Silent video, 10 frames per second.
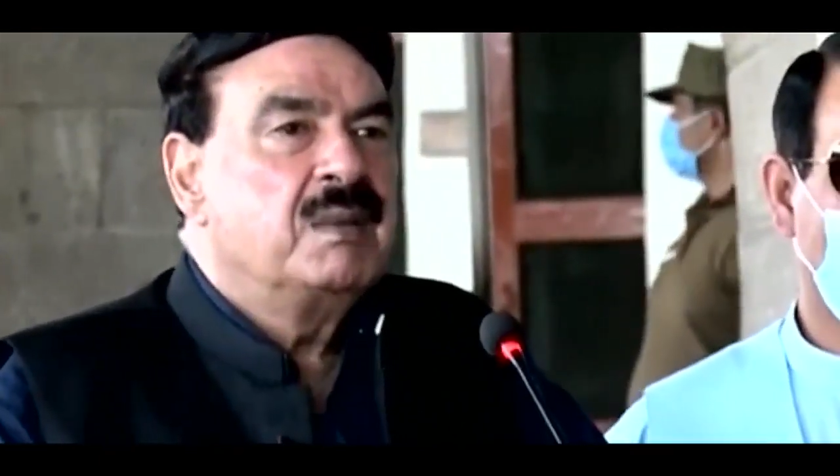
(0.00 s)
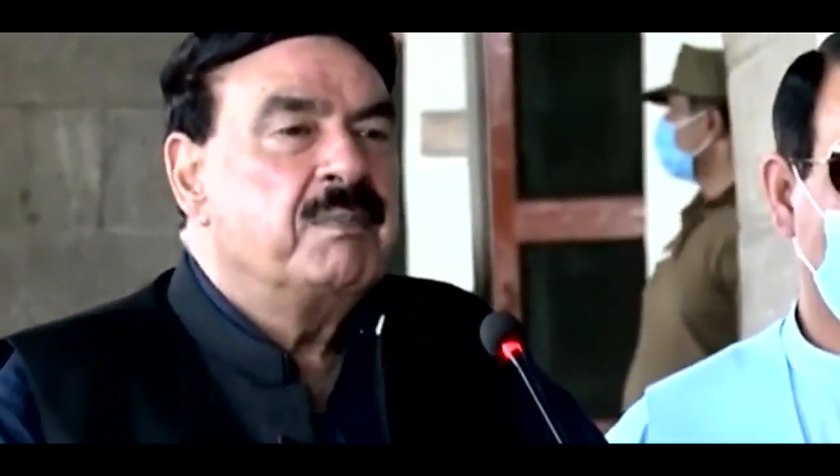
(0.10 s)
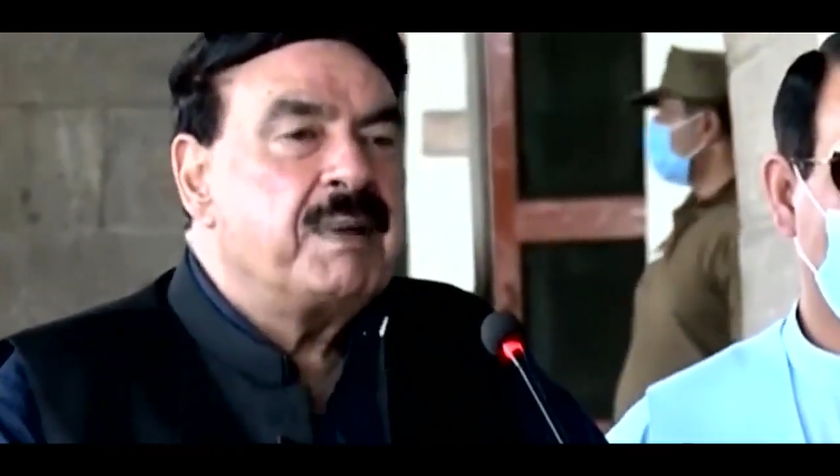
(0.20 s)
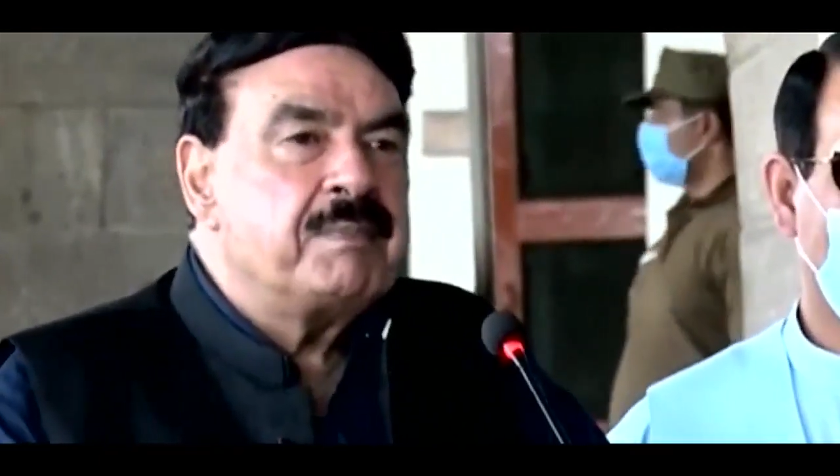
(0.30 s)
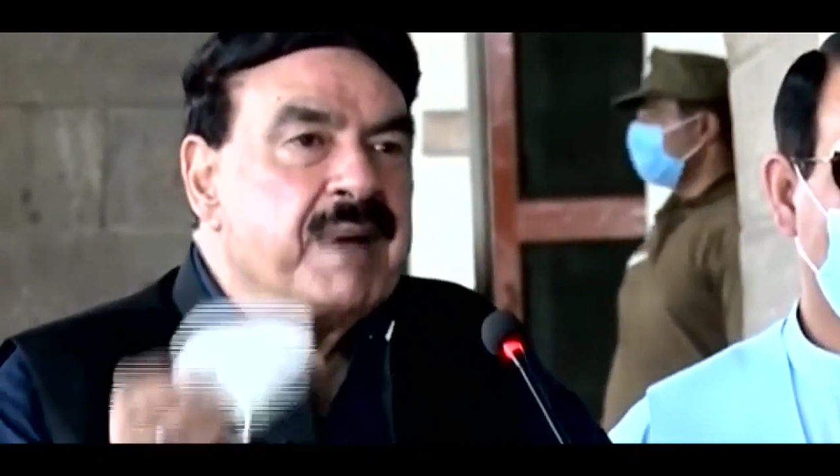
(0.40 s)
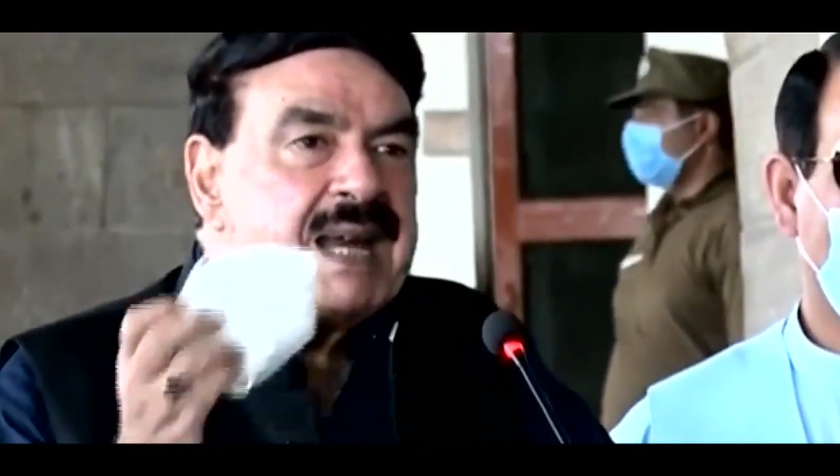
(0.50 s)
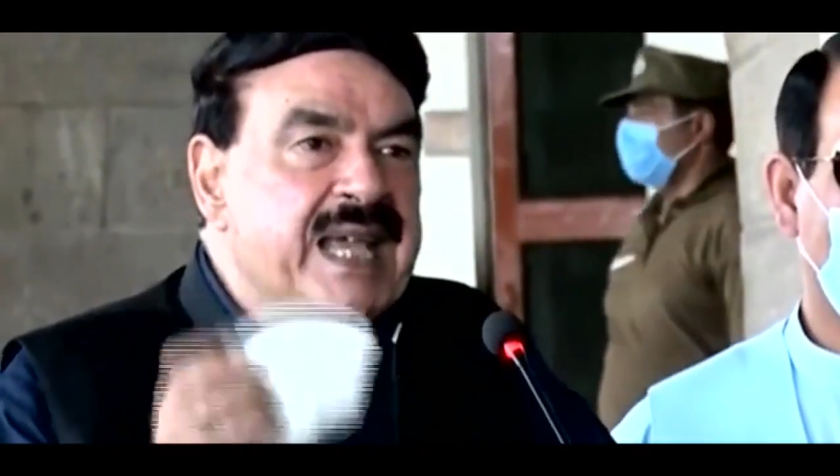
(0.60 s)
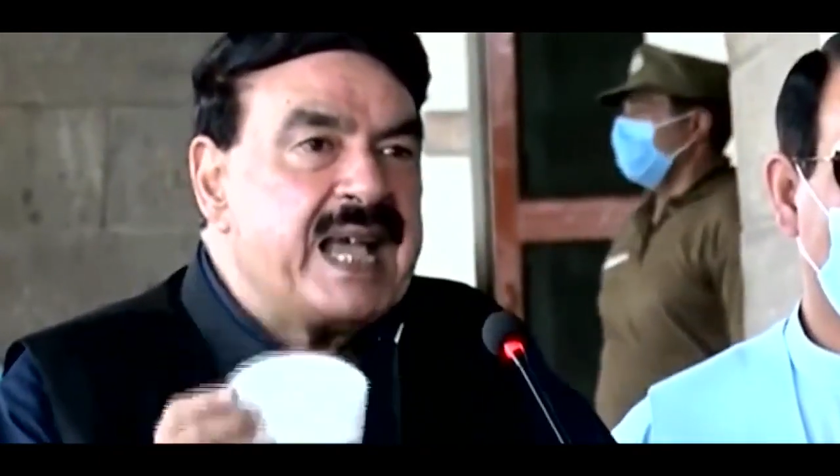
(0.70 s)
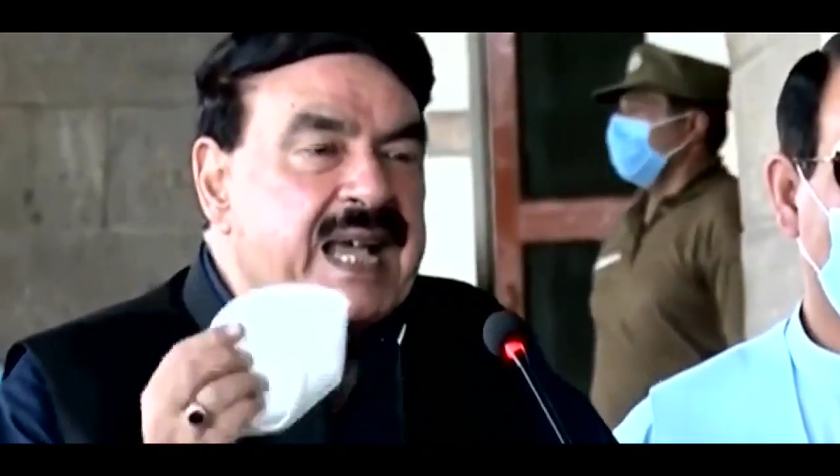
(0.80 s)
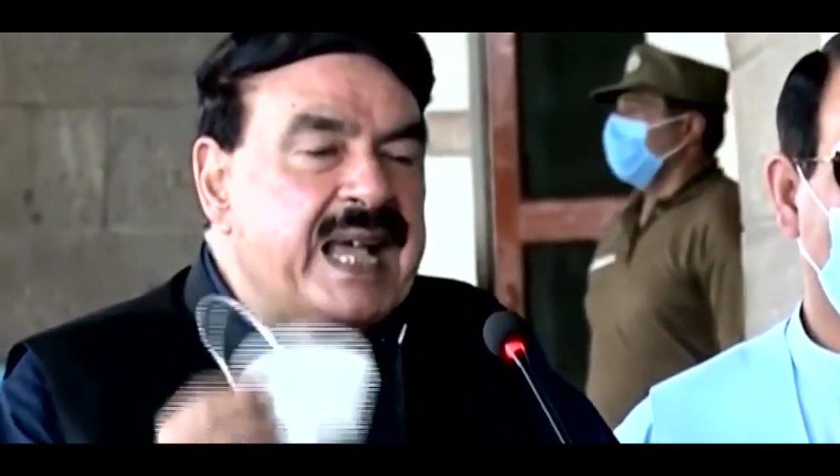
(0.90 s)
मैं मर
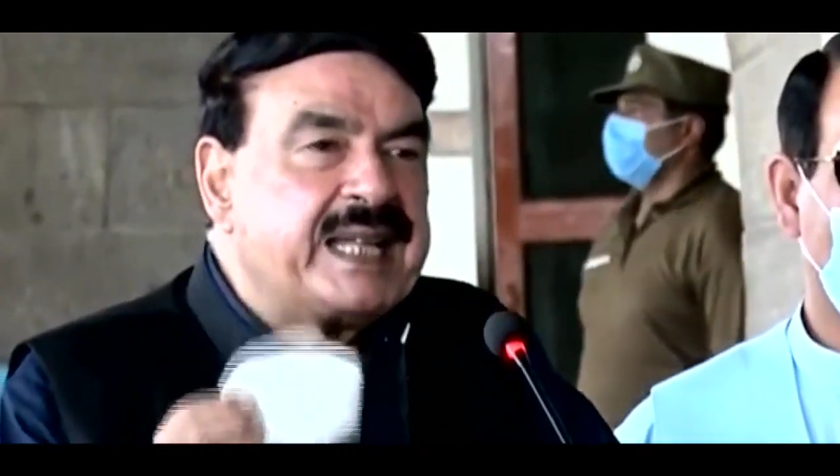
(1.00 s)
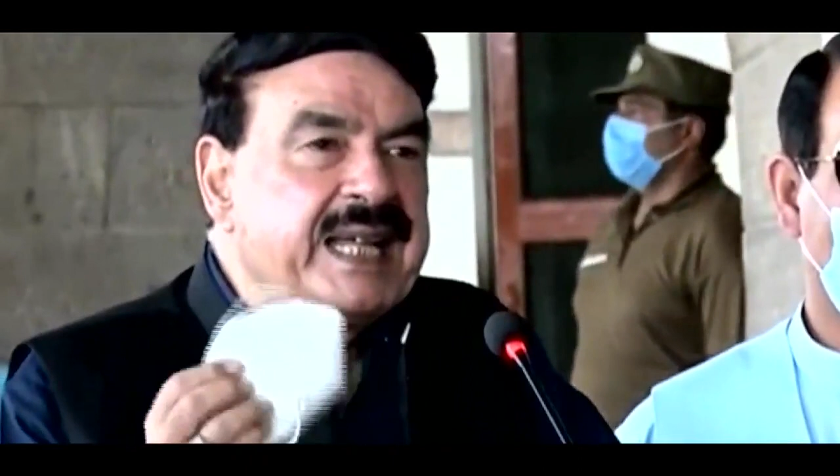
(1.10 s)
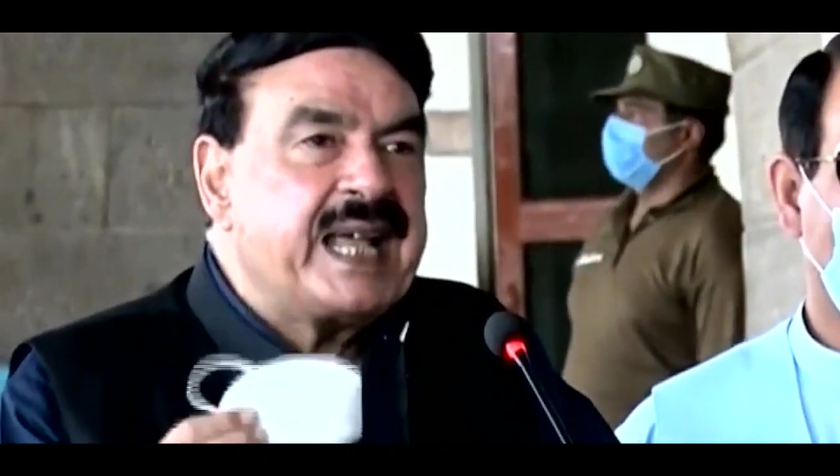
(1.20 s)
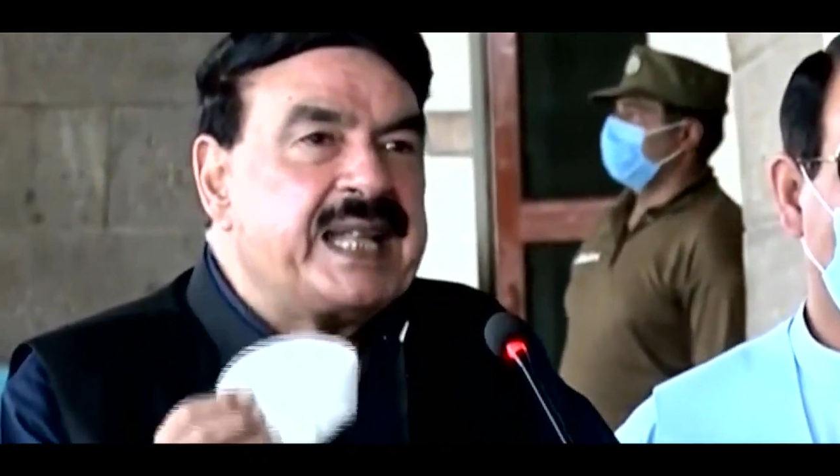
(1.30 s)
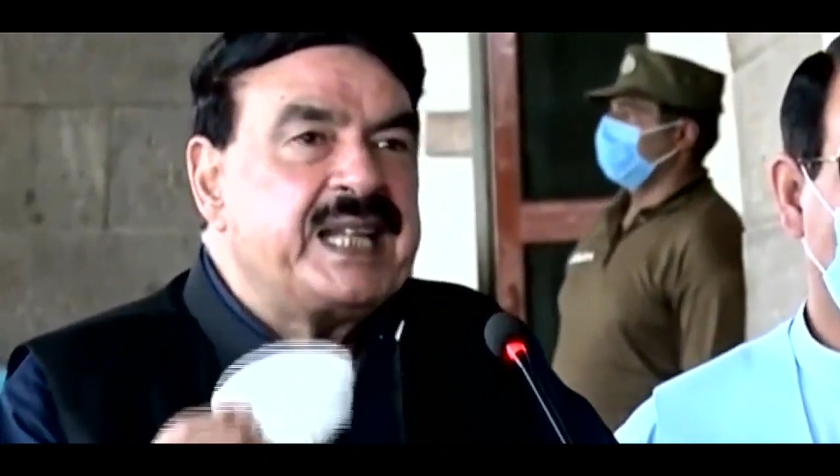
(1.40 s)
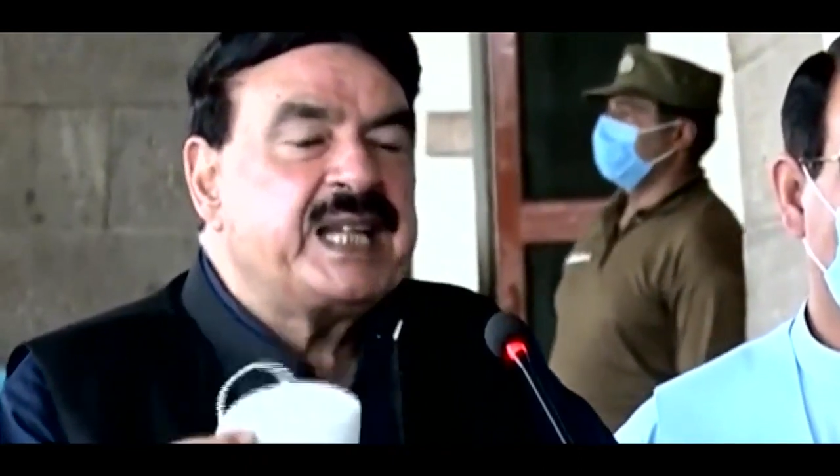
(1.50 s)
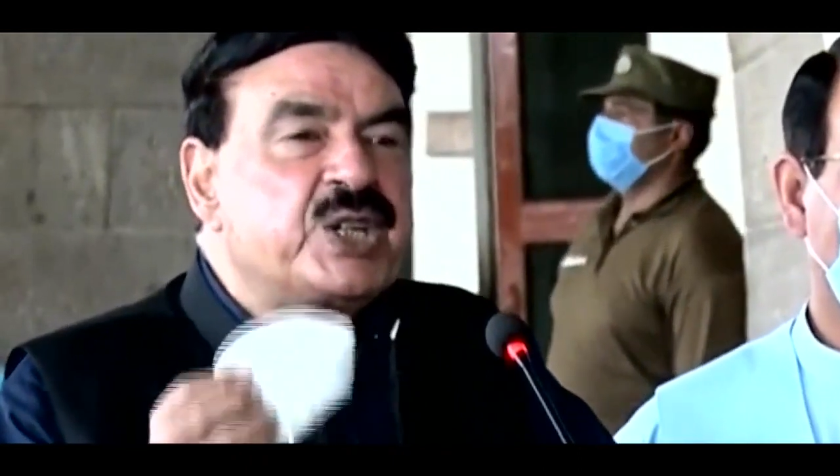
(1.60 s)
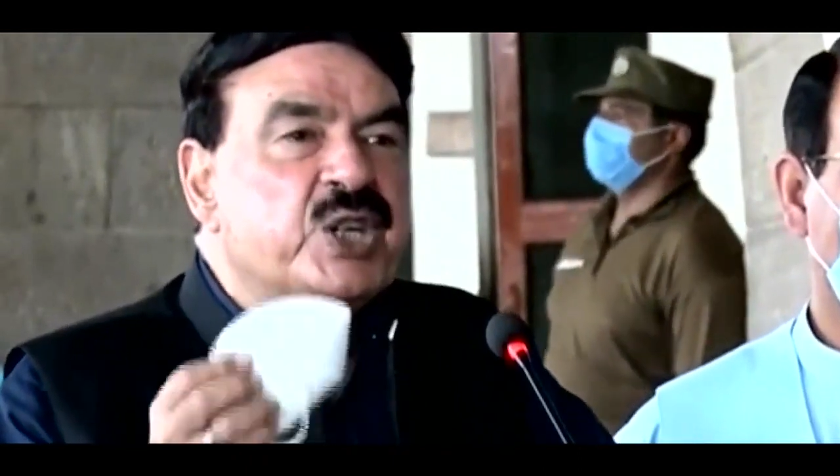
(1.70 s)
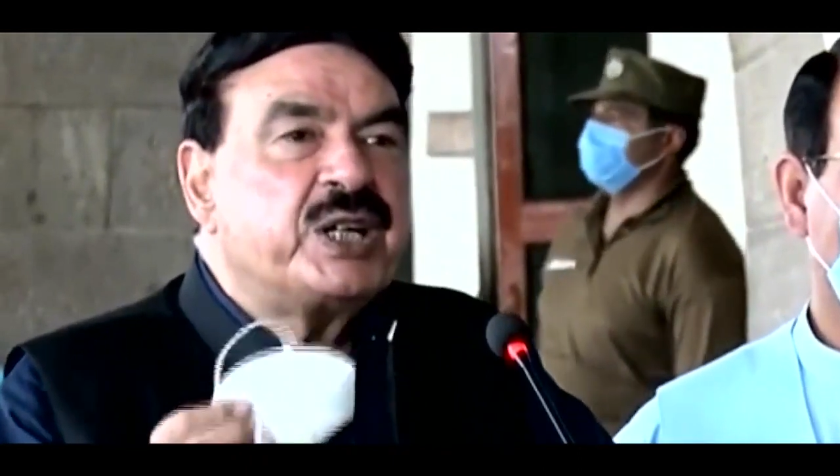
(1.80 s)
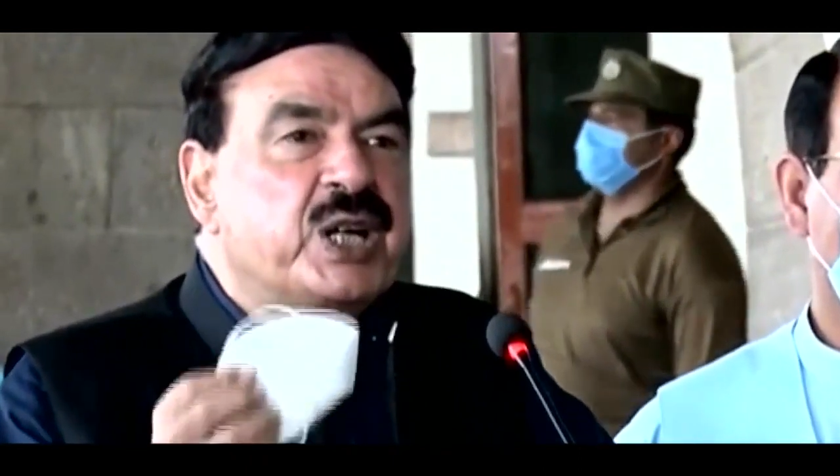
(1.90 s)
गया कहते कहते कि
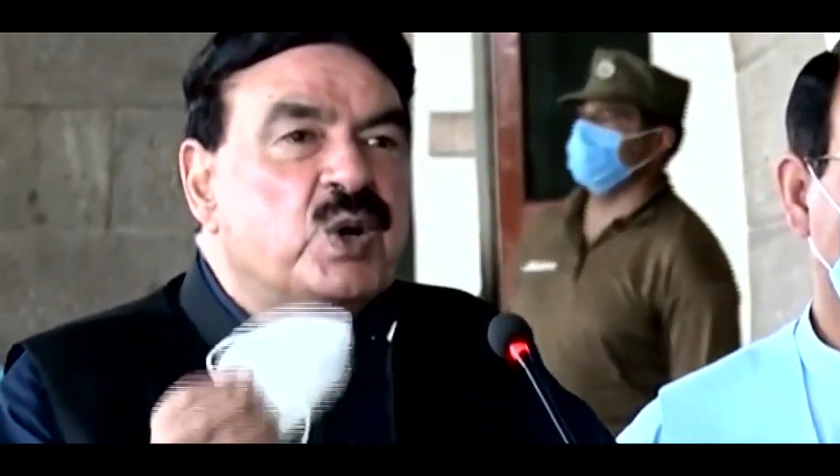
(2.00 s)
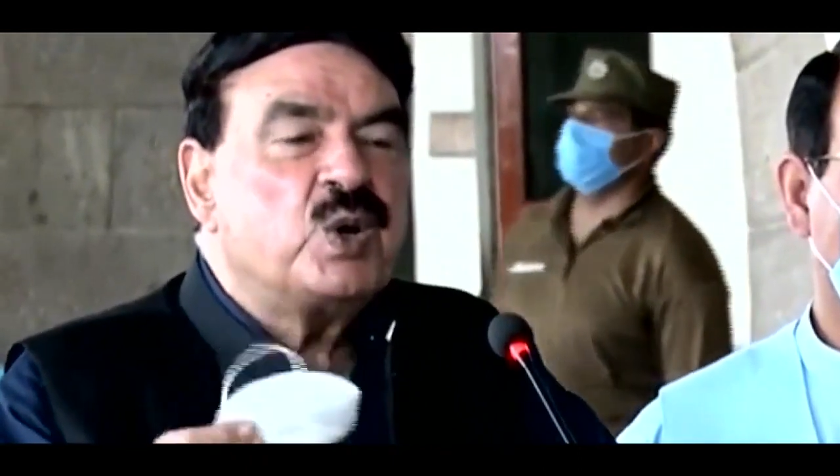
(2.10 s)
शटर